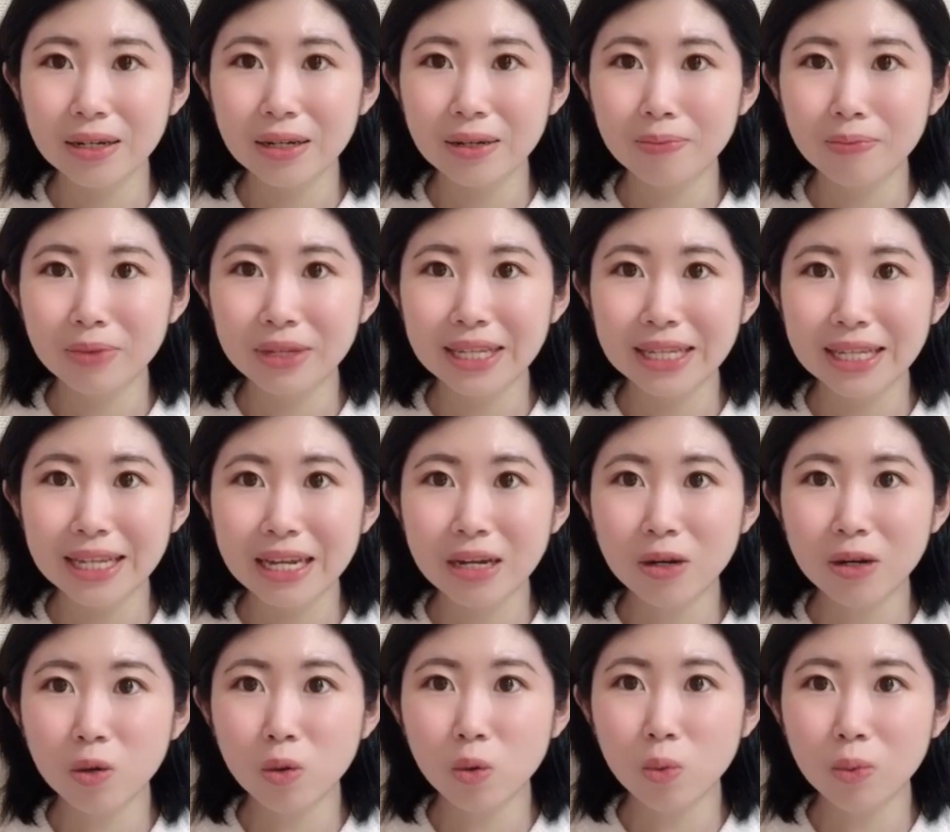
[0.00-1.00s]
まだ台
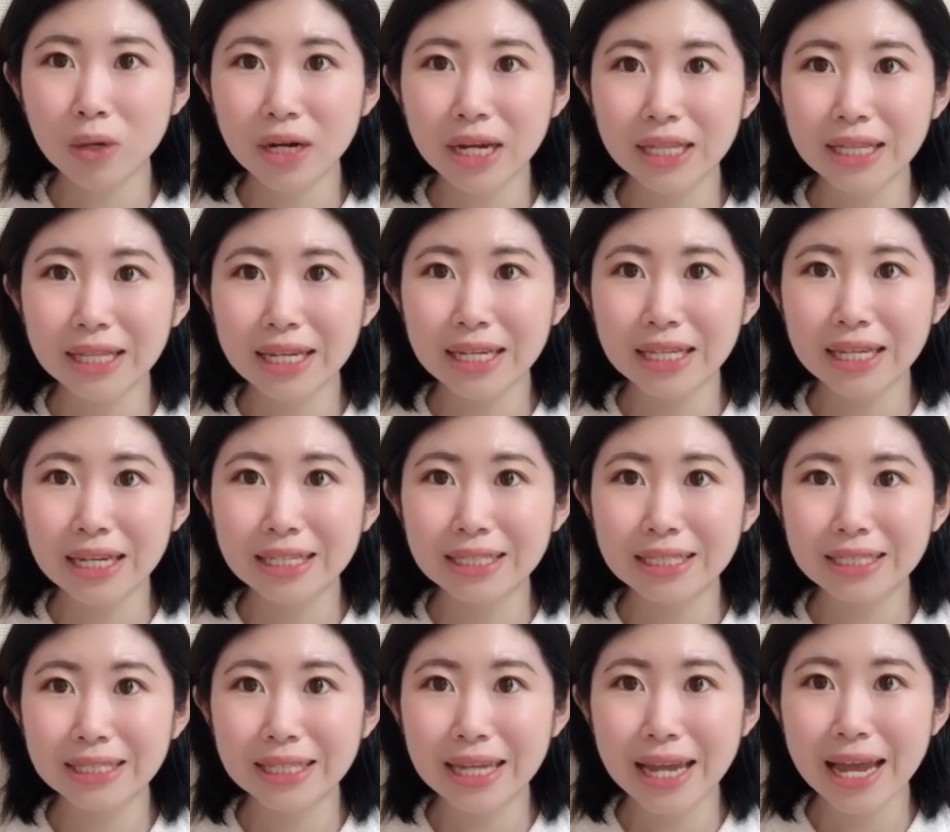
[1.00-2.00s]
本をもらっていない
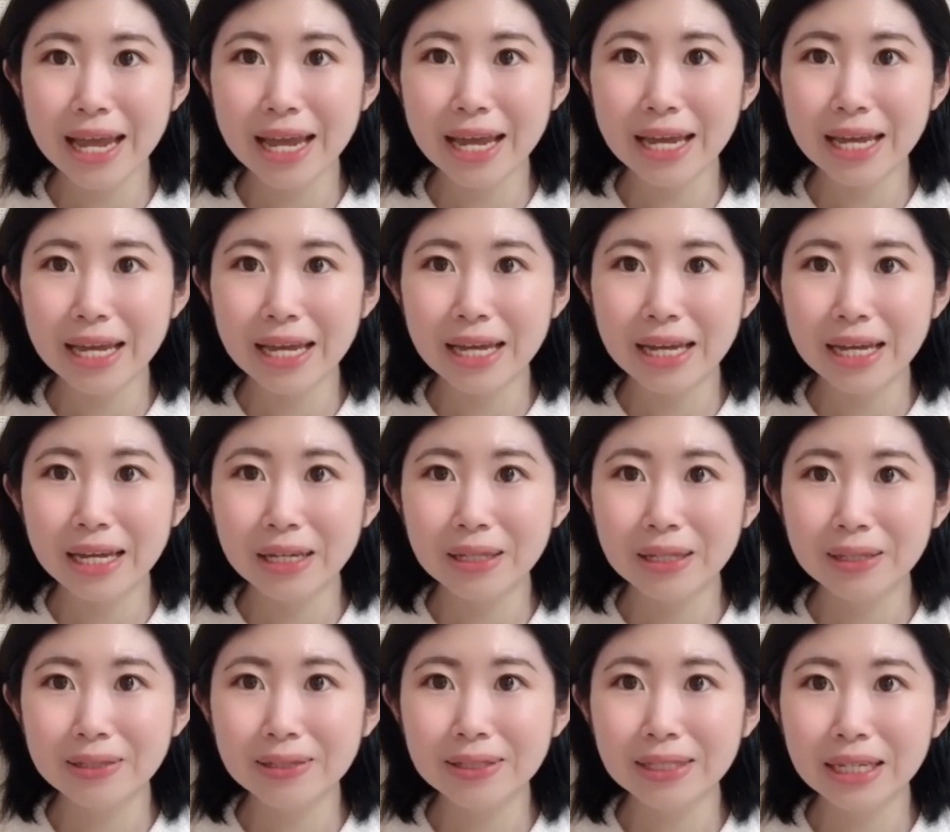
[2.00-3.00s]
ので、
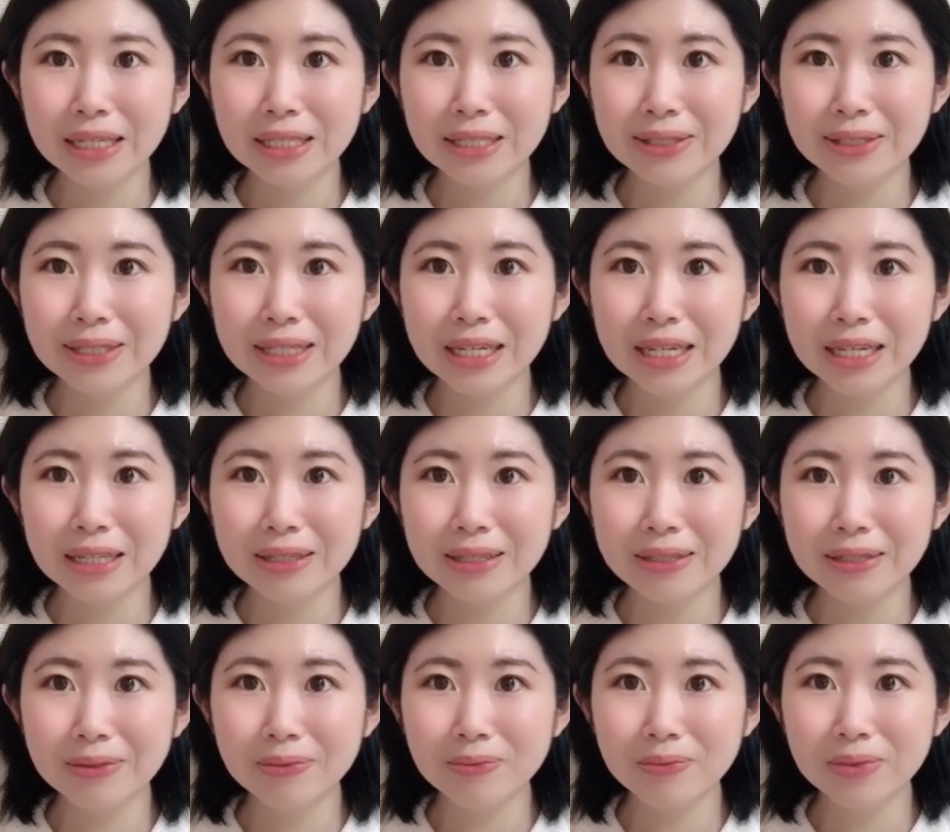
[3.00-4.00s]
どんな雰囲気の
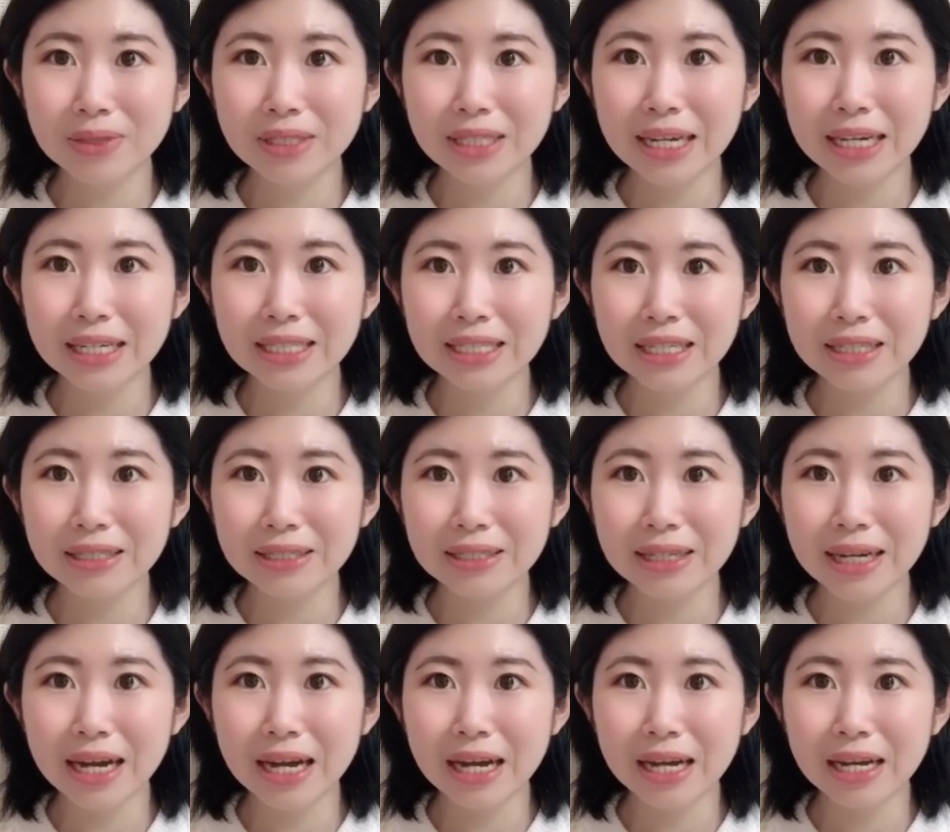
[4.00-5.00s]
役なの
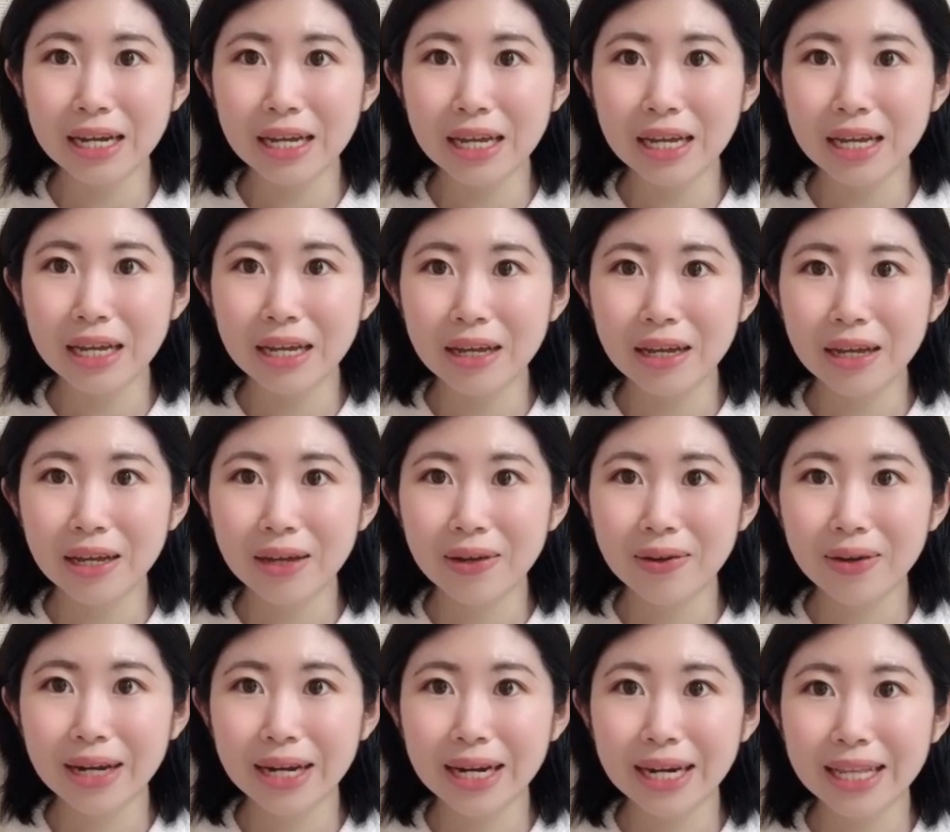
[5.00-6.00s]
かわ
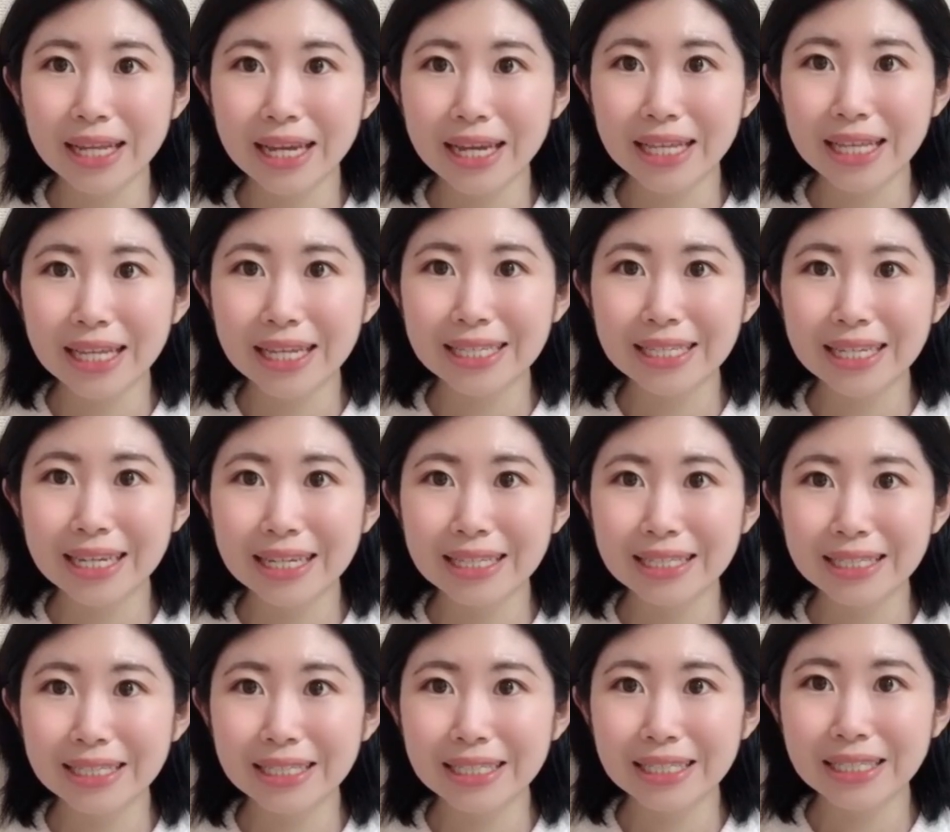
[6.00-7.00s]
からないんですけ
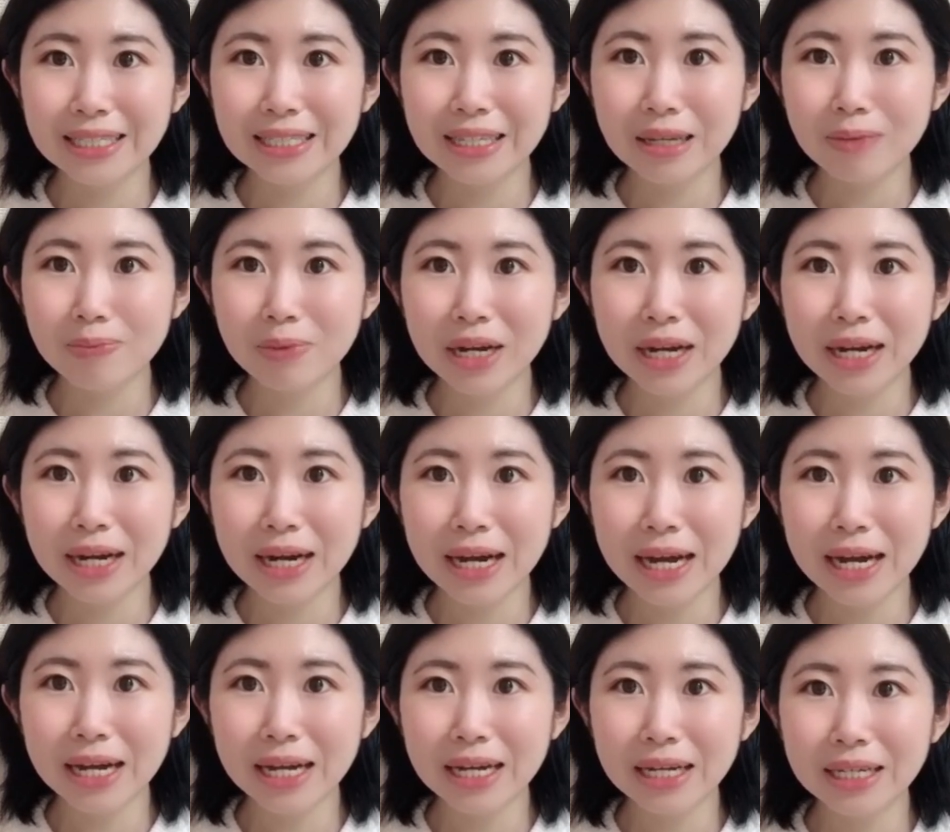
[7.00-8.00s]
ど、今か
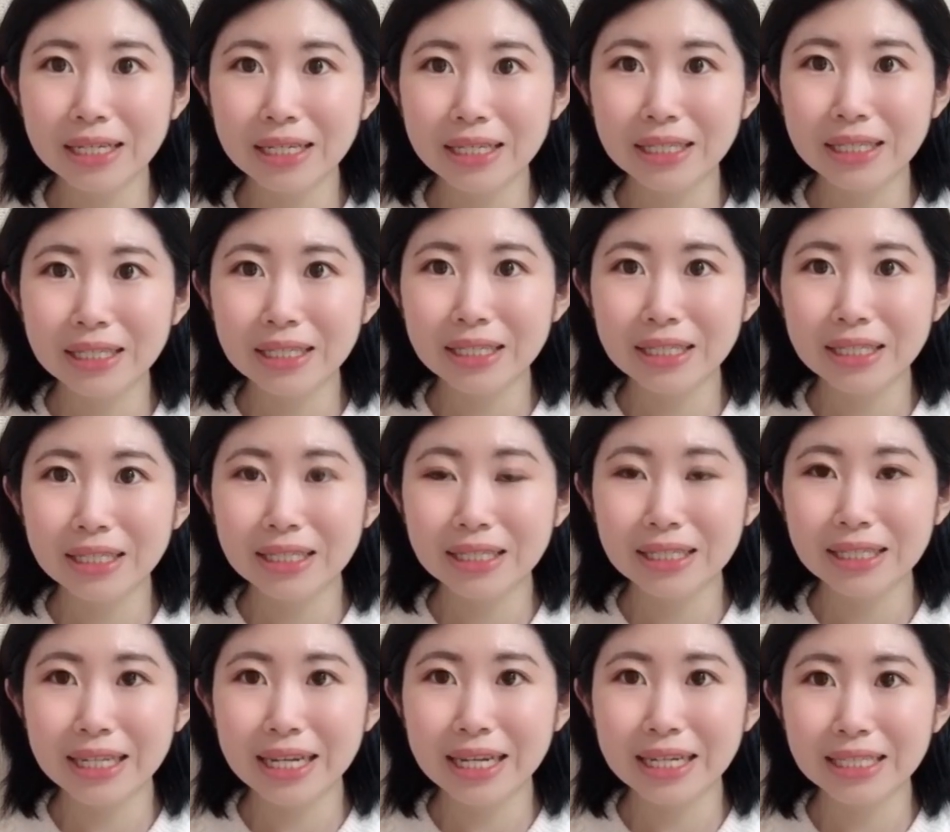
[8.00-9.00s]
らどん
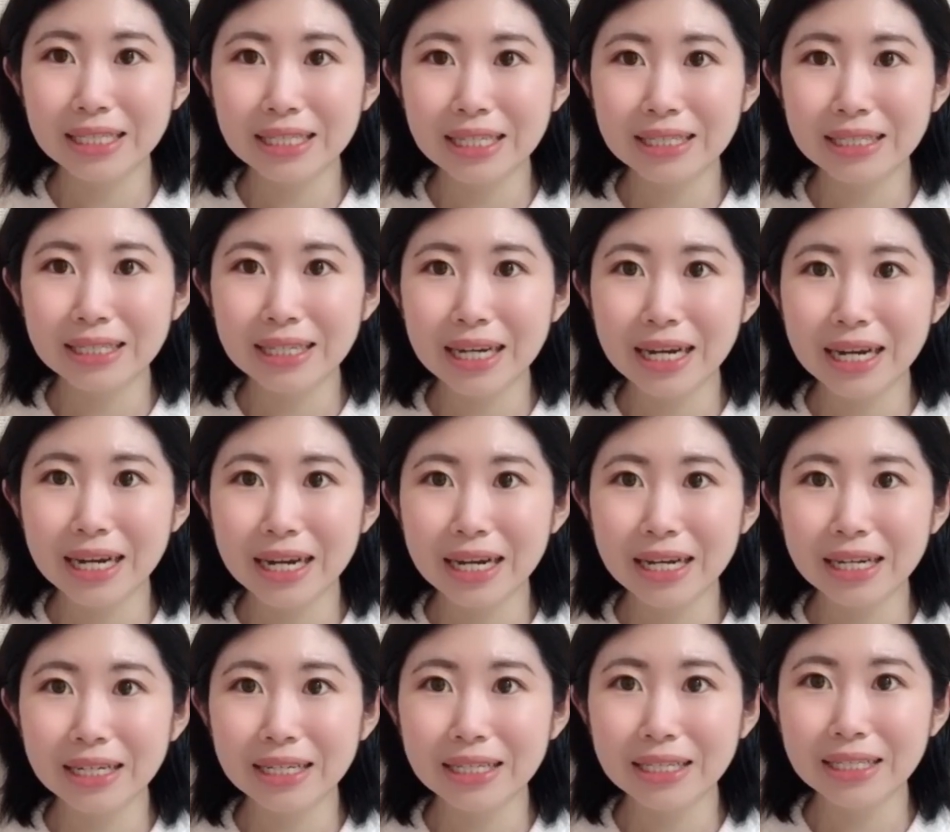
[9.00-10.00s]
な役なのかが
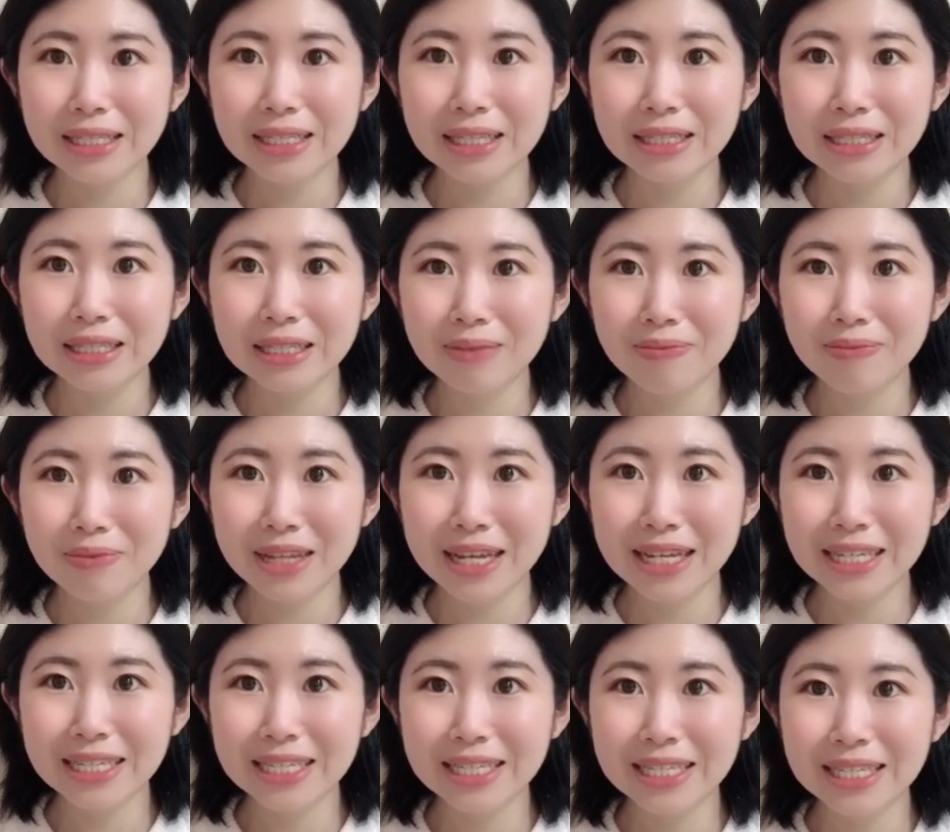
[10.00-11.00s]
楽しみで
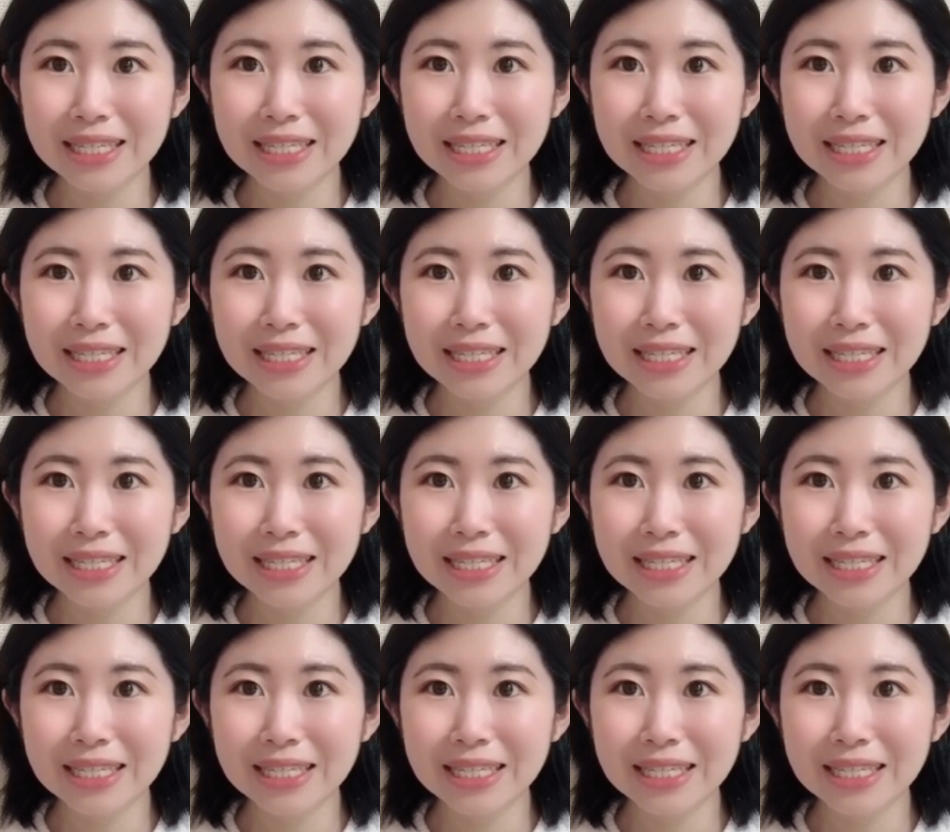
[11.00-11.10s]
す。